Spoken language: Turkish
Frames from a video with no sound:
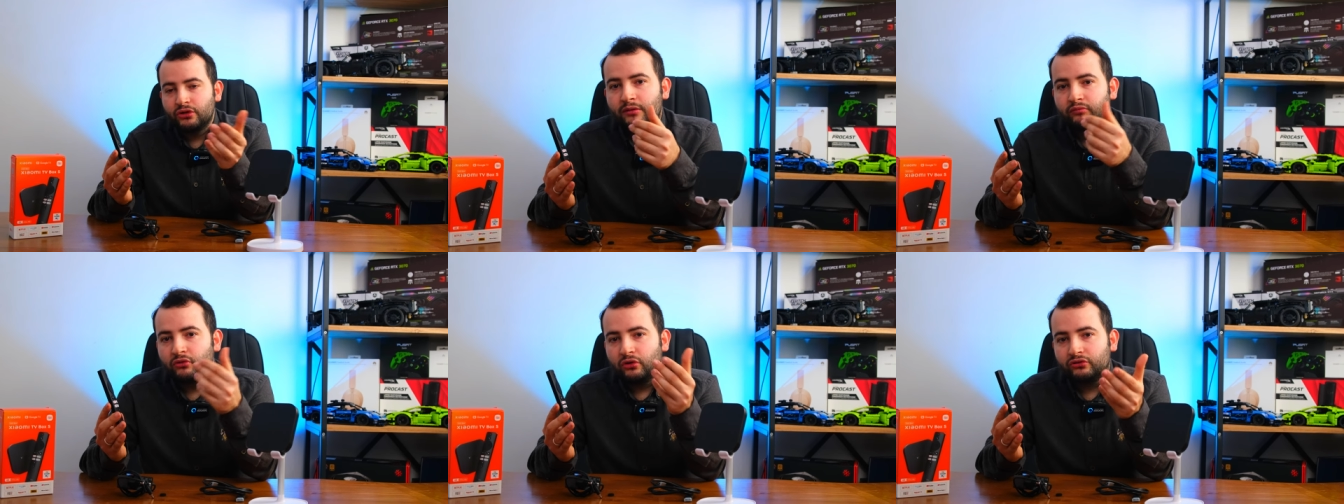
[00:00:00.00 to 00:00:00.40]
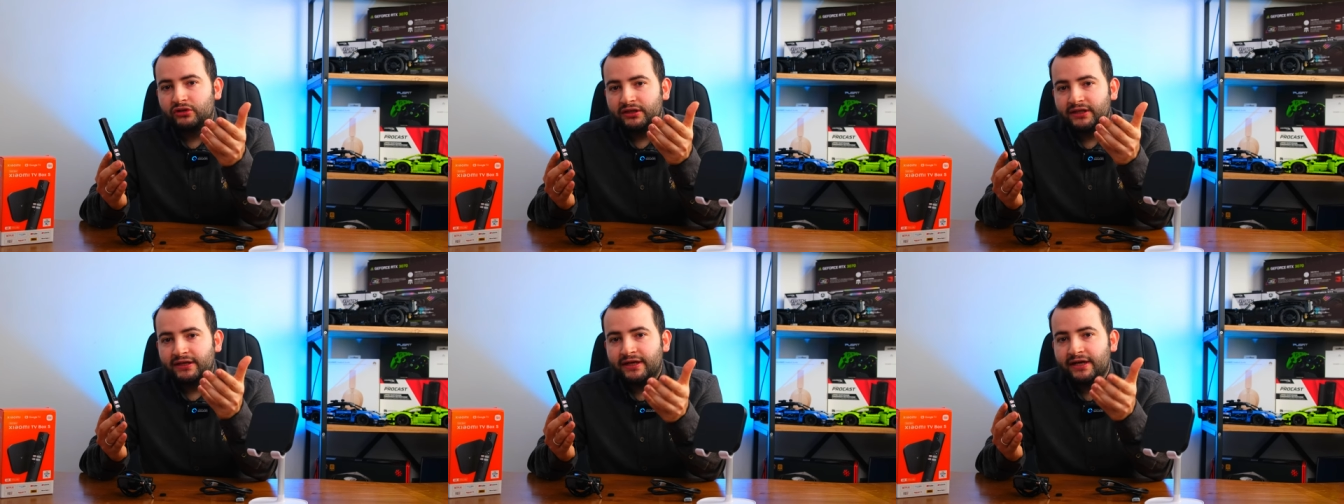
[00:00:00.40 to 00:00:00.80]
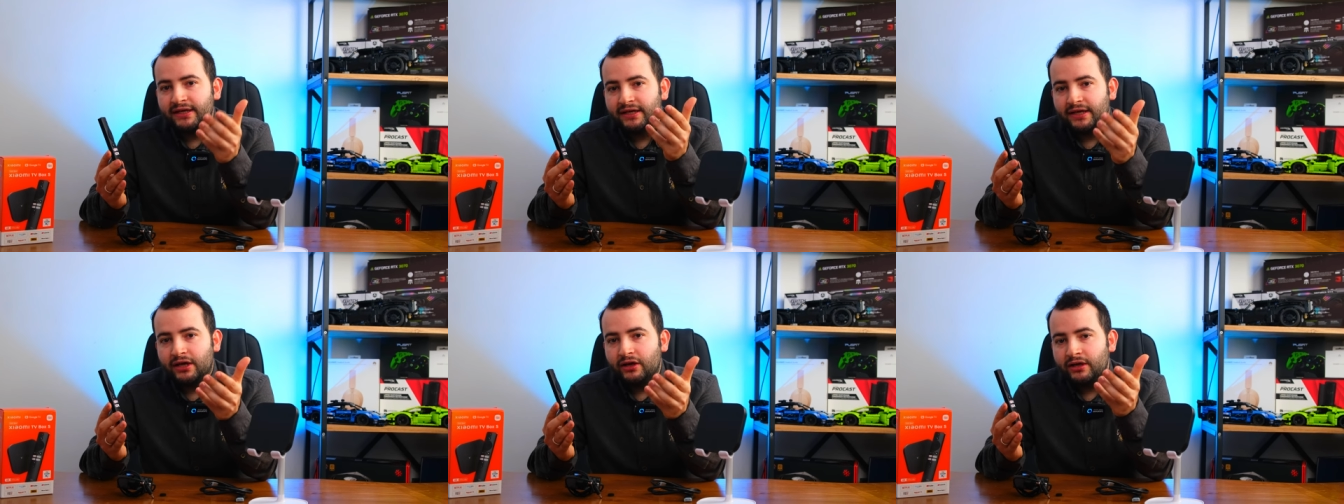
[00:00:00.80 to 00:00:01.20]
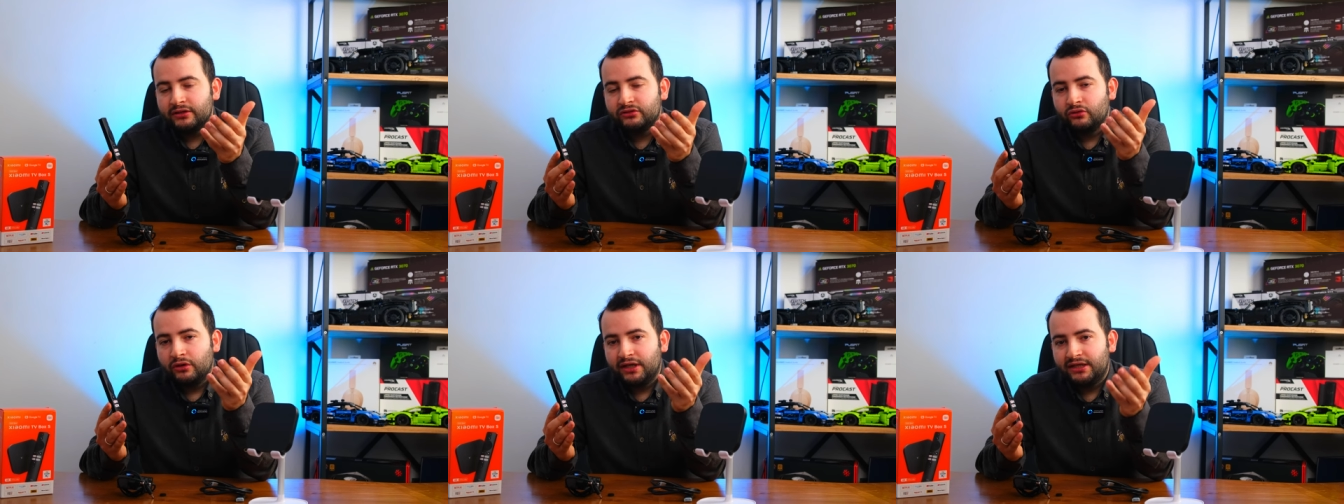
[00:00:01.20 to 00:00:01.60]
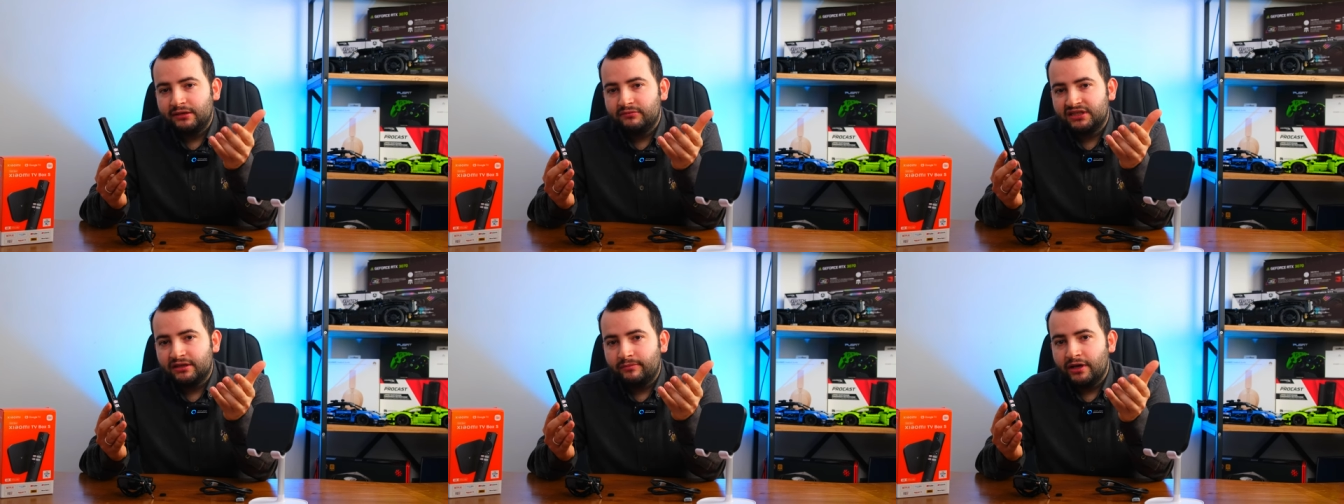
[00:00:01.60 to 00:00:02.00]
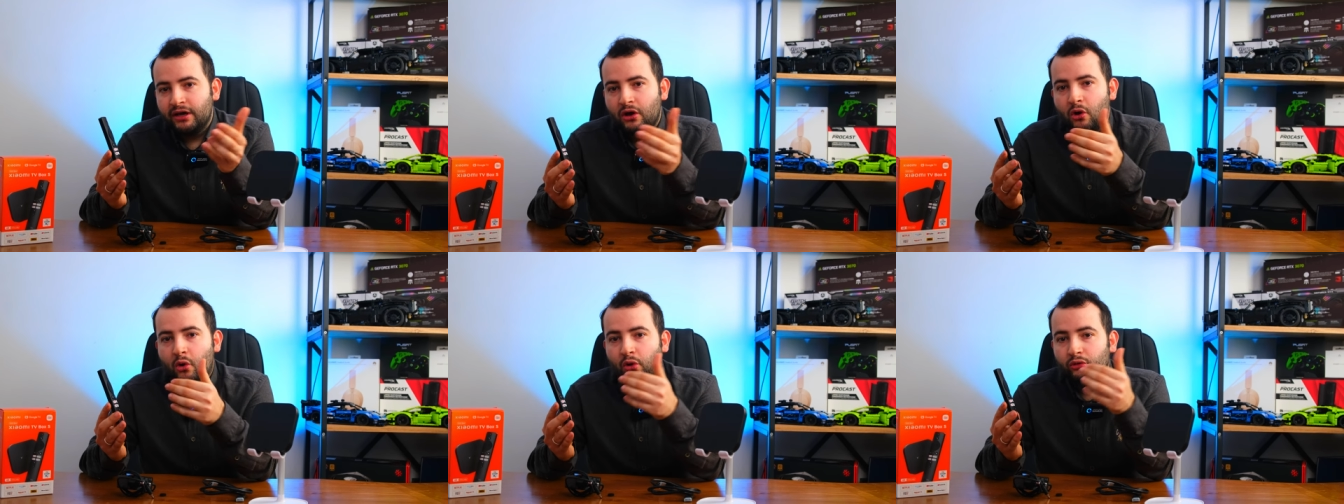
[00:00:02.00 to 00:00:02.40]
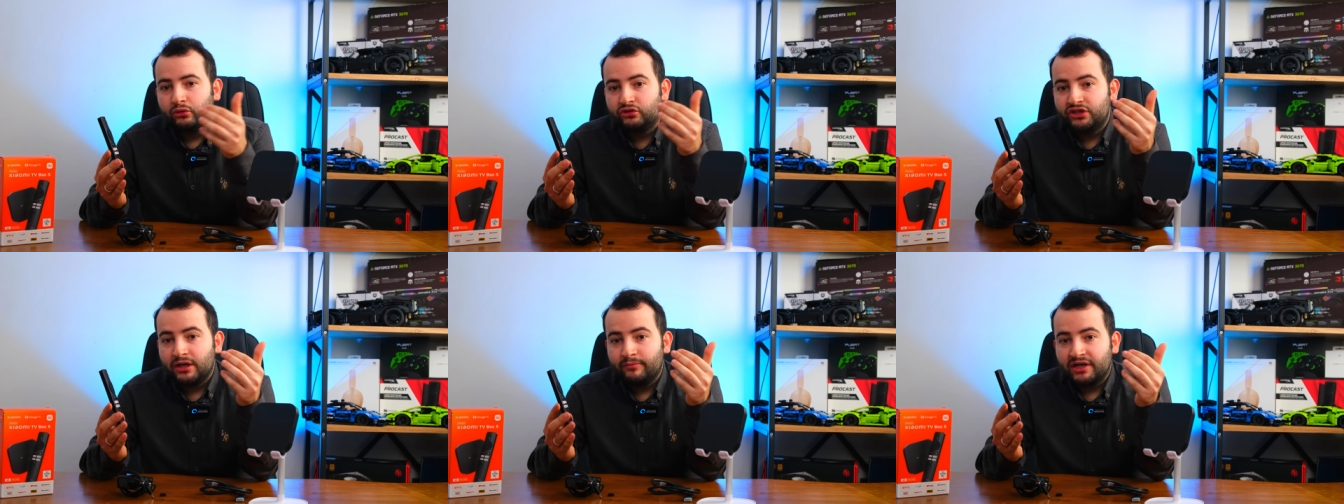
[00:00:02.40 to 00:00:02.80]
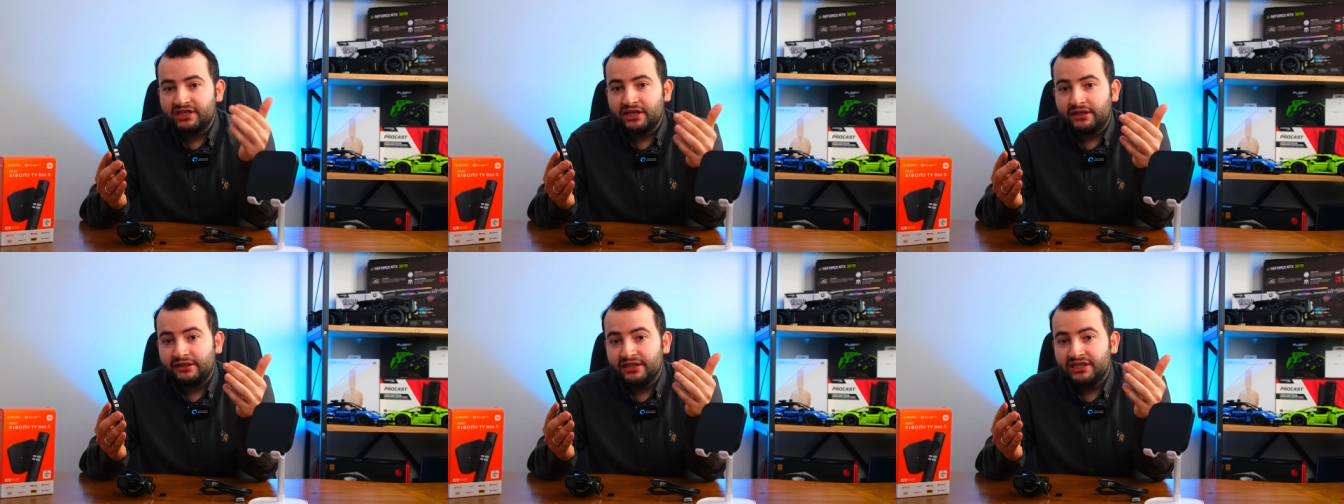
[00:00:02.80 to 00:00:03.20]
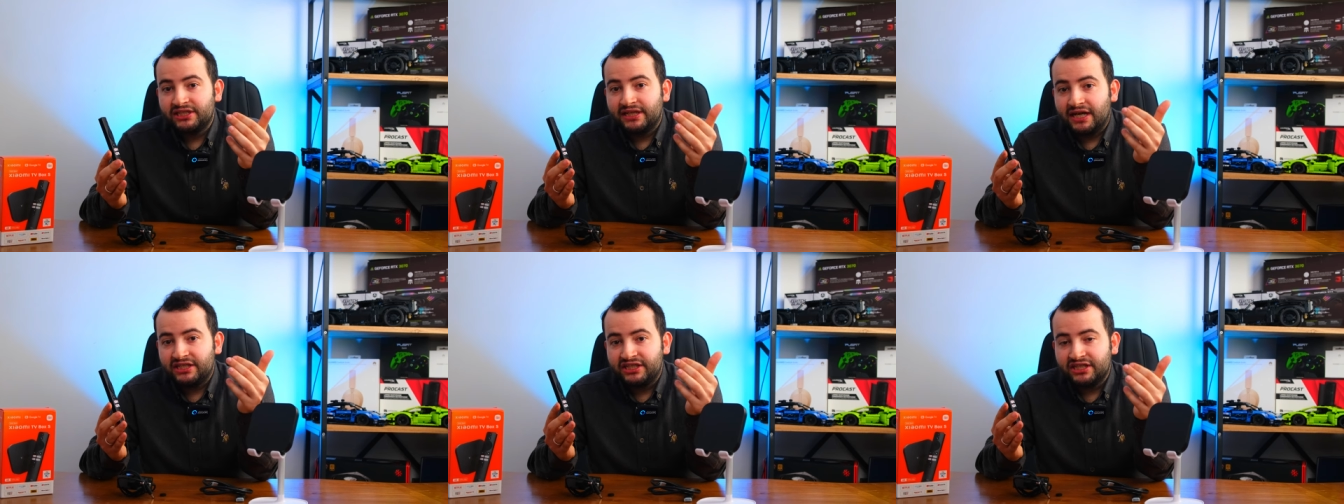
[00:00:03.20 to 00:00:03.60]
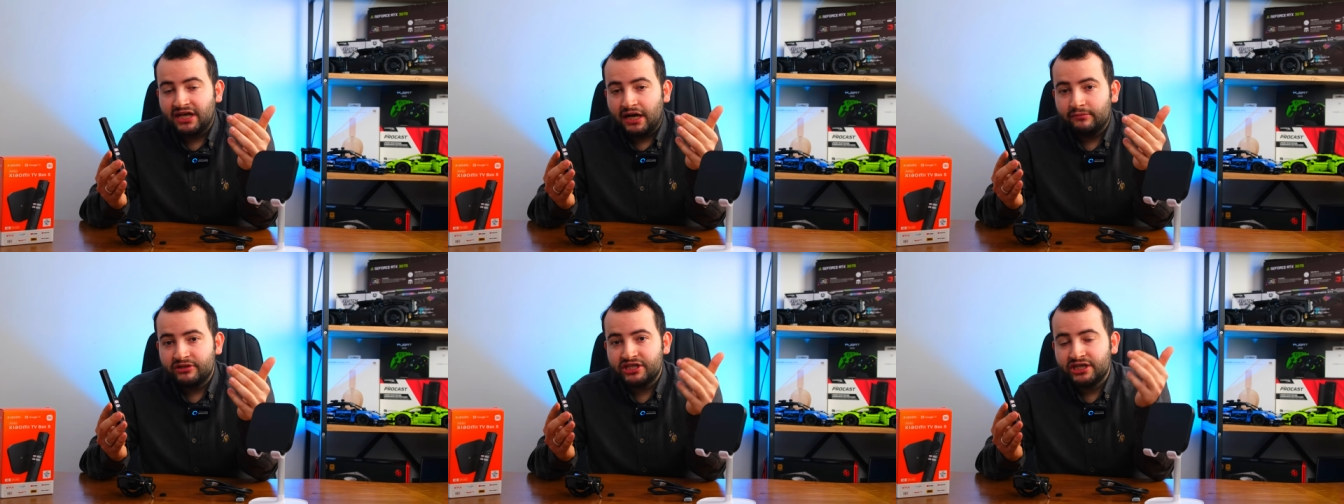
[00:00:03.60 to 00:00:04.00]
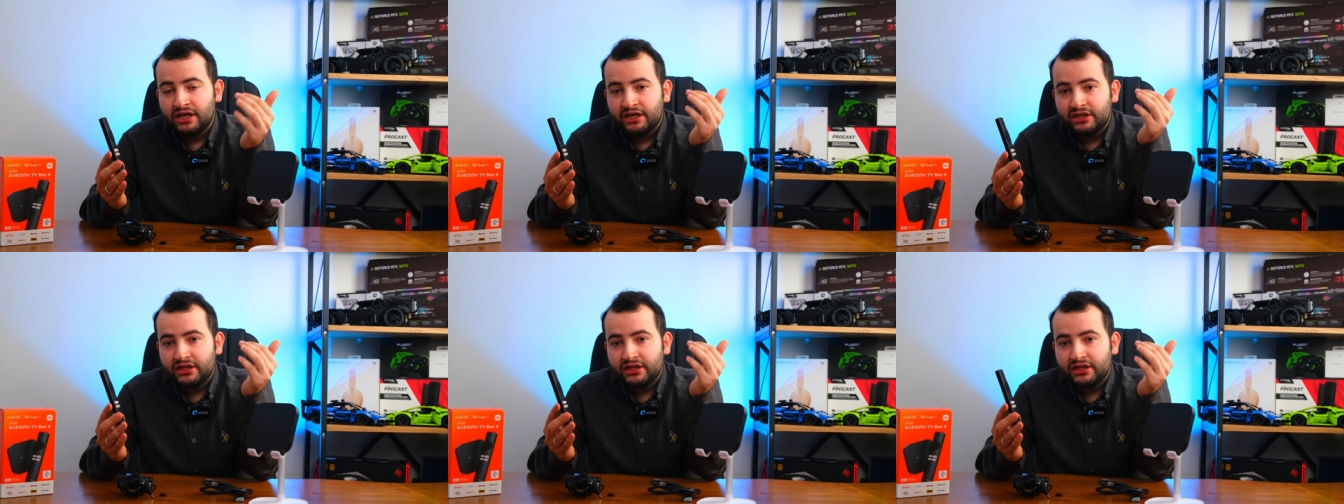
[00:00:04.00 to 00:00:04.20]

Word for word: Ve bu noktada da yine söylediğimiz gibi oldukça başarılı işler çıkarmış